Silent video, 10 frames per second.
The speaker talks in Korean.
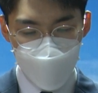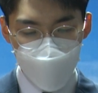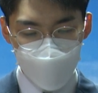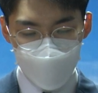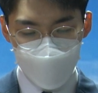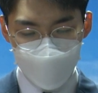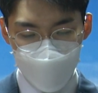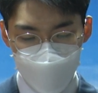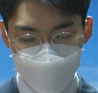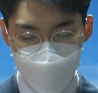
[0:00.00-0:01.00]

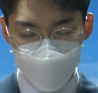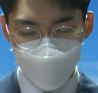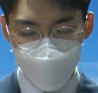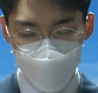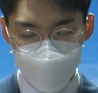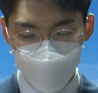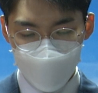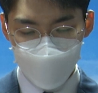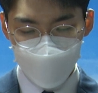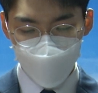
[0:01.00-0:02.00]
하나님의 자녀가
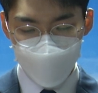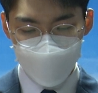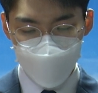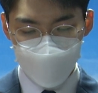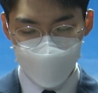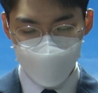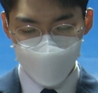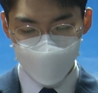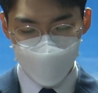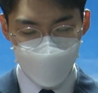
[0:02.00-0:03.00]
되는 권세를
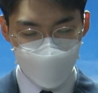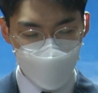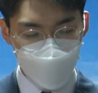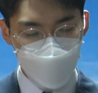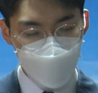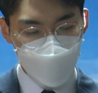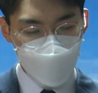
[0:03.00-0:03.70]
주셨으니